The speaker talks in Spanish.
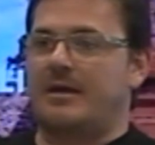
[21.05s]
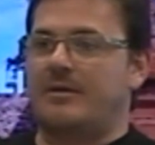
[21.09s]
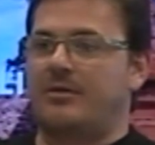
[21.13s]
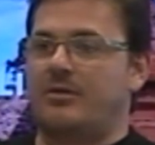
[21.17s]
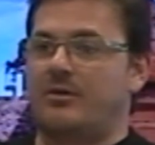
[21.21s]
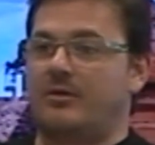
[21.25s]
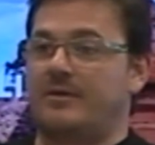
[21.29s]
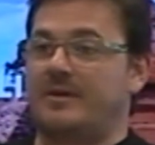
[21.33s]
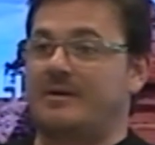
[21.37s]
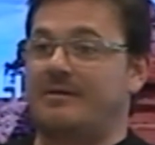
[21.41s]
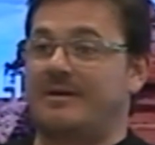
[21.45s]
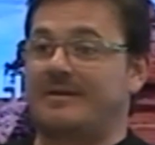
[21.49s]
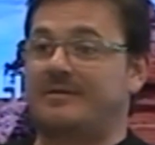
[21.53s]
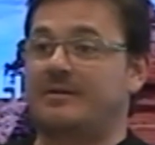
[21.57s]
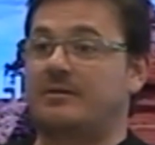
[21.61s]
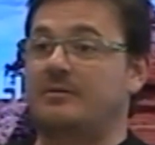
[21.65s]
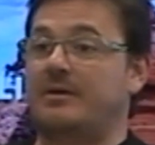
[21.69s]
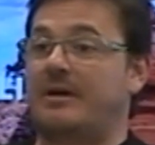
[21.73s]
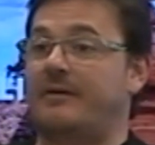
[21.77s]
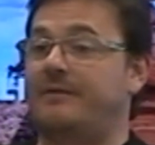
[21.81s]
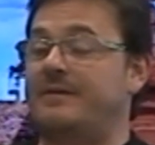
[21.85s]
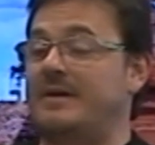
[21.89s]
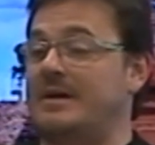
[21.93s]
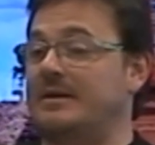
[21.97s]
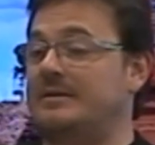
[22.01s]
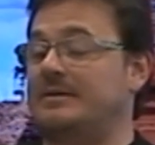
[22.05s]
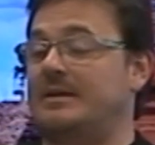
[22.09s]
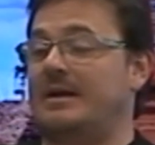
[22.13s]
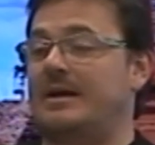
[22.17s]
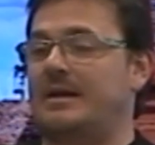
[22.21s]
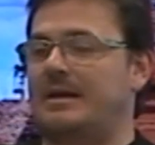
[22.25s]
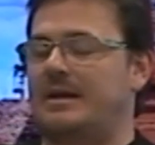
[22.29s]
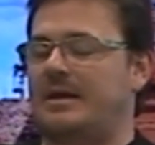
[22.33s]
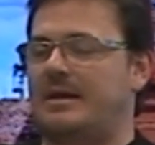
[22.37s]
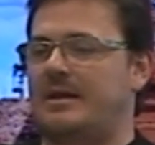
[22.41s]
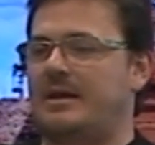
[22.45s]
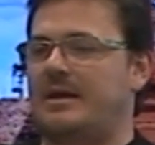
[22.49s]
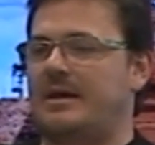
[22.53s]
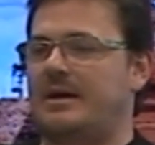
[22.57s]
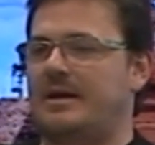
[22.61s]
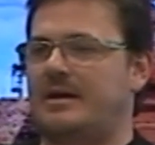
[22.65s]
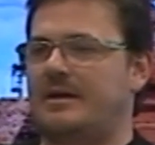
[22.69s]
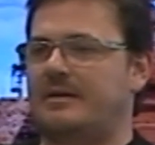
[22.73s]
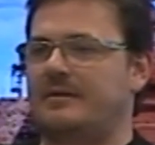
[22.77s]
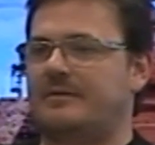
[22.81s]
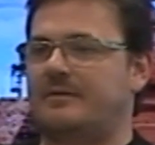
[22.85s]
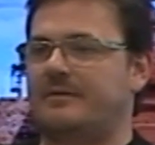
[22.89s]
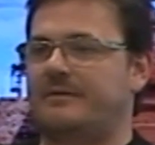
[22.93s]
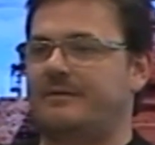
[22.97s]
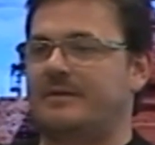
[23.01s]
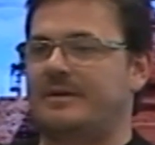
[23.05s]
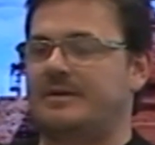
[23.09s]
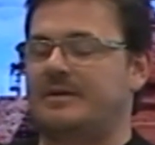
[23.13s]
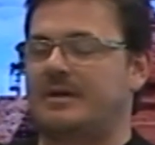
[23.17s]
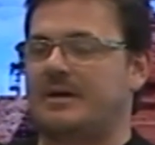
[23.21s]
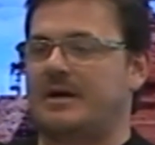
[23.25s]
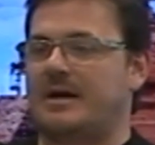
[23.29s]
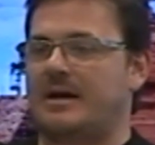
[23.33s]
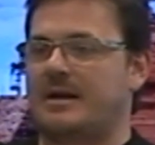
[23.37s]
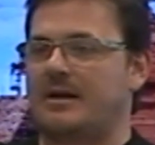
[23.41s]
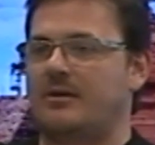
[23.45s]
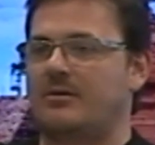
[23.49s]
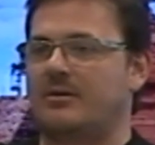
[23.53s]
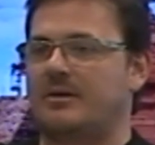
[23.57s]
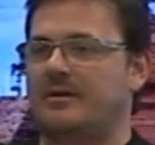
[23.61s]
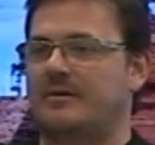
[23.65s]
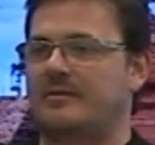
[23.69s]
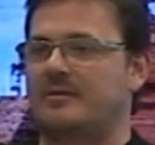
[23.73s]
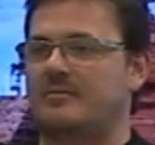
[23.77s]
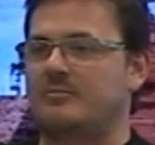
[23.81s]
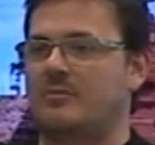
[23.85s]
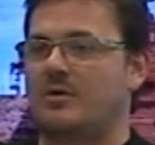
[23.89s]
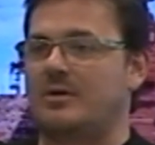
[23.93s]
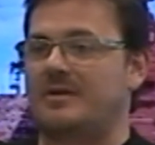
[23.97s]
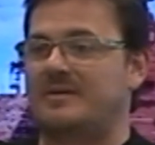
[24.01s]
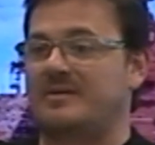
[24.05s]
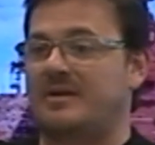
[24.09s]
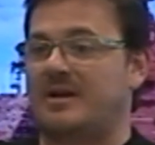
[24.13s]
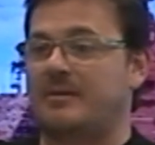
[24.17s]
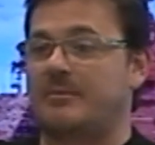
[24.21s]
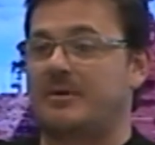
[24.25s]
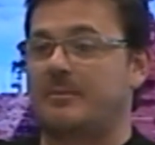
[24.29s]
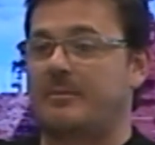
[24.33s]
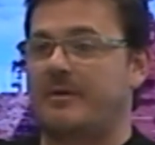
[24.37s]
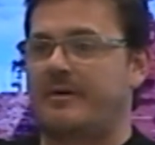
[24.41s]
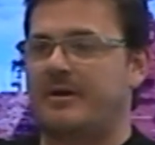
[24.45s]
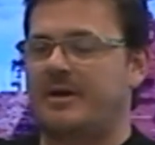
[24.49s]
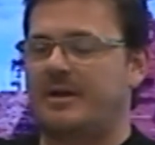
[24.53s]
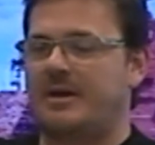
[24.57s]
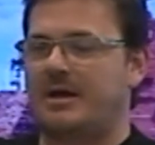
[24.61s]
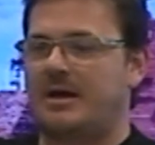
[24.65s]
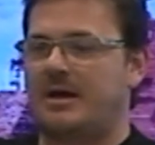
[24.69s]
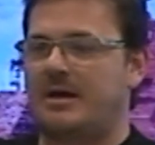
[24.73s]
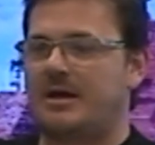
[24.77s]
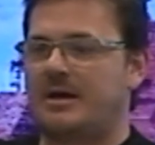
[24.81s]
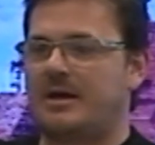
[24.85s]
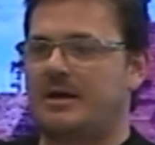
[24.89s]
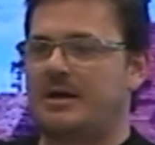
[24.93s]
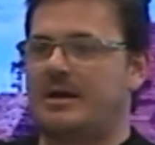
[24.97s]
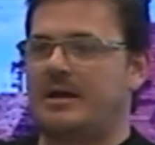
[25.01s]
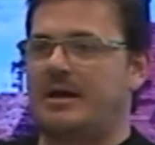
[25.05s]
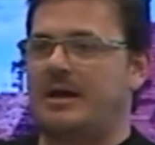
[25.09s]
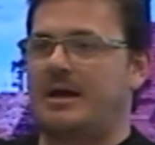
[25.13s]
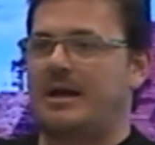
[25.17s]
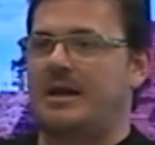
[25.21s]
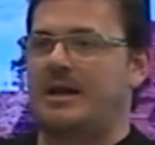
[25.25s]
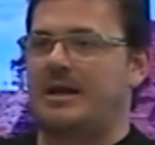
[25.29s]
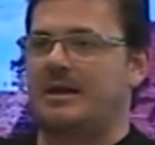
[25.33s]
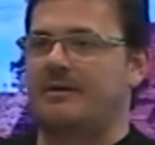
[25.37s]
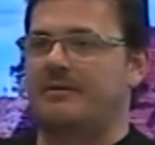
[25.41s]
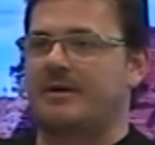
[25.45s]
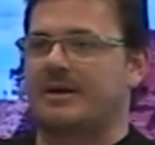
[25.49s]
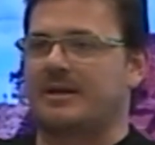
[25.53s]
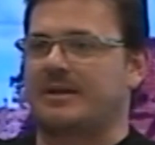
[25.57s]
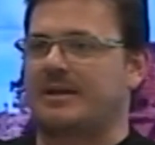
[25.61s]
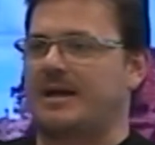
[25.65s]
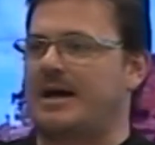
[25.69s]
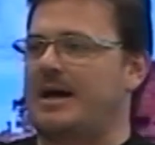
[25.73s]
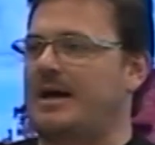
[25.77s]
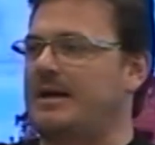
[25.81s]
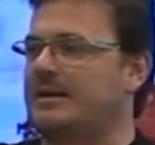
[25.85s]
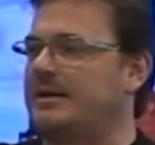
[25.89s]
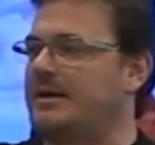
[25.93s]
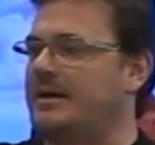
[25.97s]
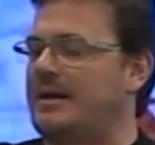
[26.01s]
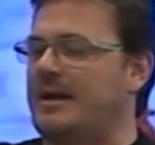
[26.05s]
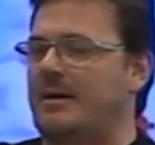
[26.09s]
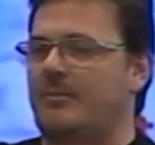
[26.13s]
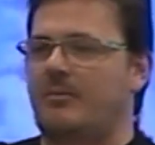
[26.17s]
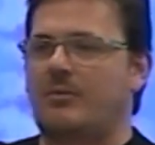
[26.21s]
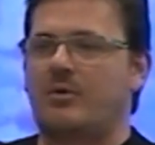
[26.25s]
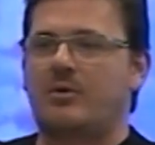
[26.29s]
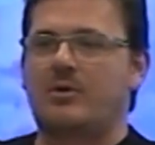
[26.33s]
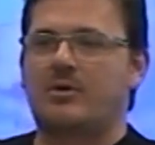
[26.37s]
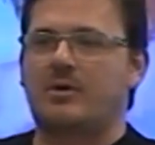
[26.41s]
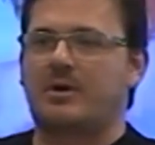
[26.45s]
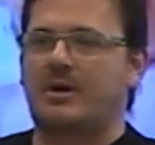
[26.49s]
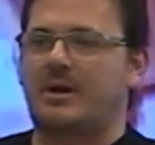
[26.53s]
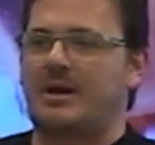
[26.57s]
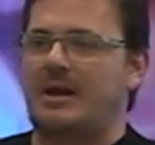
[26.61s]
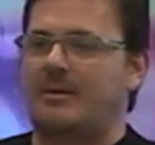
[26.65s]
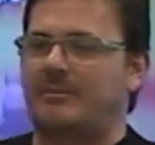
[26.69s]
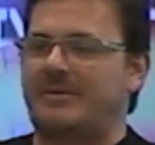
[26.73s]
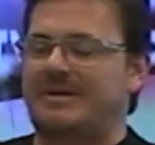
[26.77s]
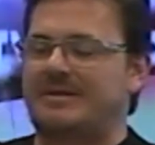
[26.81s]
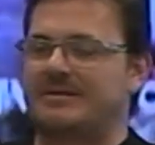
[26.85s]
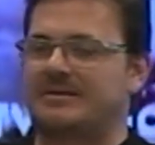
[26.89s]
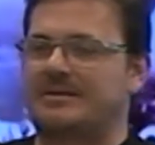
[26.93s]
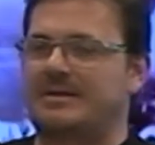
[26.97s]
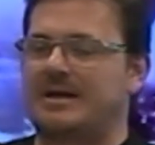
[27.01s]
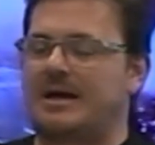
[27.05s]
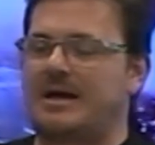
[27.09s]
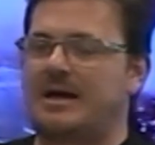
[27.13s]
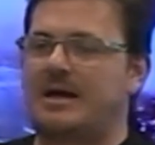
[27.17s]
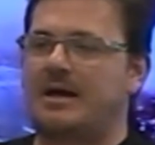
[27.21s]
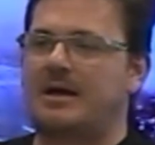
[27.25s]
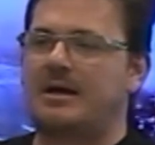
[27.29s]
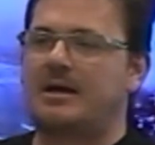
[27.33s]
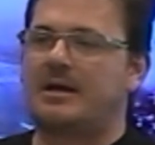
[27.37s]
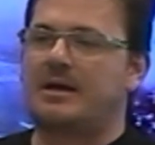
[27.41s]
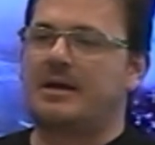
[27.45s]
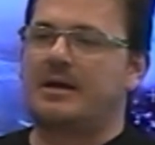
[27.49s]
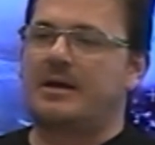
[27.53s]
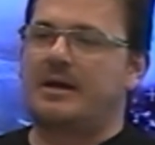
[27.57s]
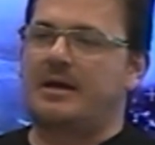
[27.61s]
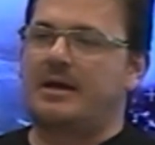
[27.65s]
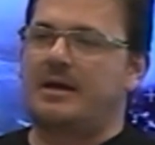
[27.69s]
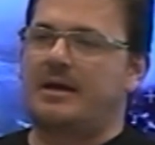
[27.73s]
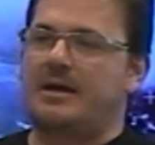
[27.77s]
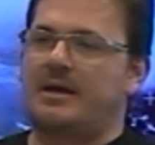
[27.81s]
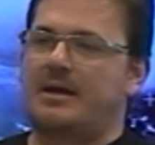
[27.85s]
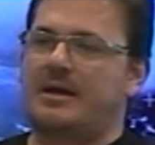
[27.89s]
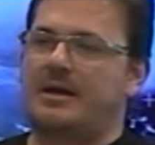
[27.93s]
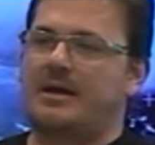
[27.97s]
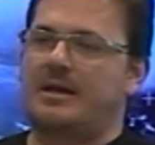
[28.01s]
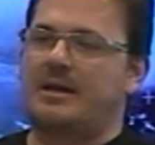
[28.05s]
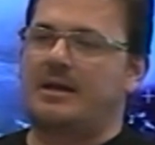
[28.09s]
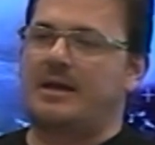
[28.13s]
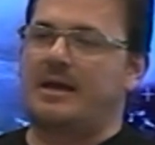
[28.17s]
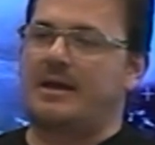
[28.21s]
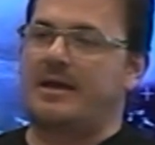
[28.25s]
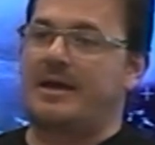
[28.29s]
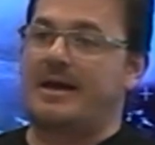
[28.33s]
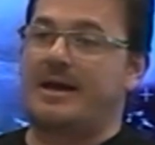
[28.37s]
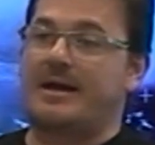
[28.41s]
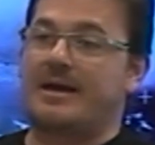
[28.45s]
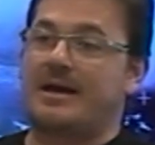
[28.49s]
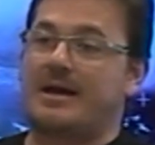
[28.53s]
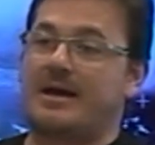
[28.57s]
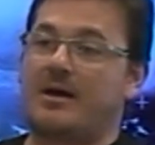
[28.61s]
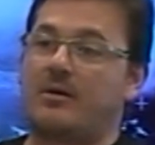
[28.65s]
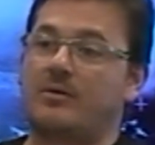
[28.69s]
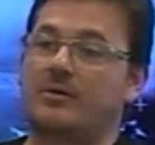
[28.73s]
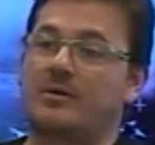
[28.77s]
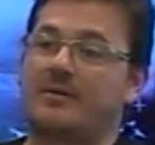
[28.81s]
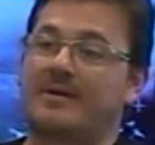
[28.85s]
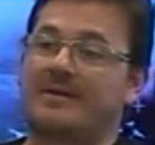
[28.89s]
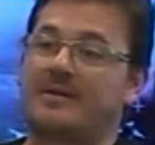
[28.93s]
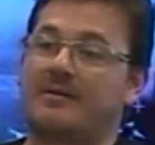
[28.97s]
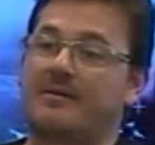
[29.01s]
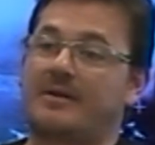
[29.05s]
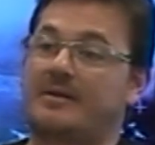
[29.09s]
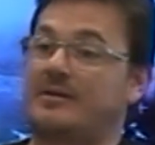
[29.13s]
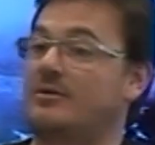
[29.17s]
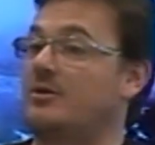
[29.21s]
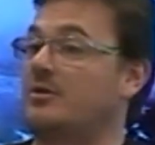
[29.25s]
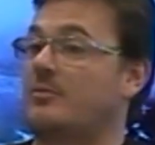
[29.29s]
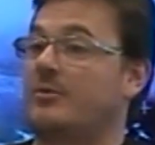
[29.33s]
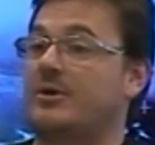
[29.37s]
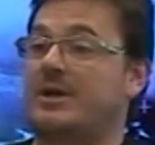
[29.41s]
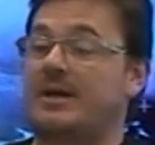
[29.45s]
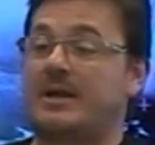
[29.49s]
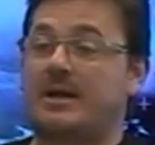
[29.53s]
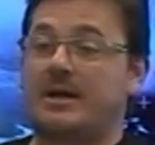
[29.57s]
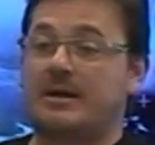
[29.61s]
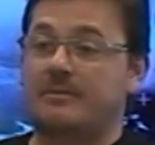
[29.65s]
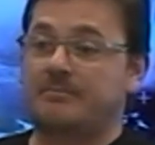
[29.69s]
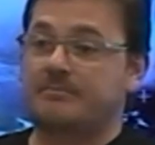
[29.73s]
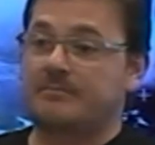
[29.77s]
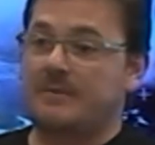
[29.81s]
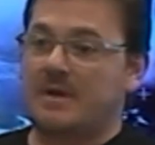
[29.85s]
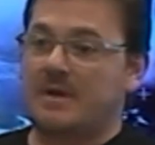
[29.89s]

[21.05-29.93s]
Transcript: donde va a ser una fiesta, la idea es festejar lo que simboliza la primavera, es la libertad, el amor, la amistad, eh, la idea es que cada uno va estar vestido como quiera,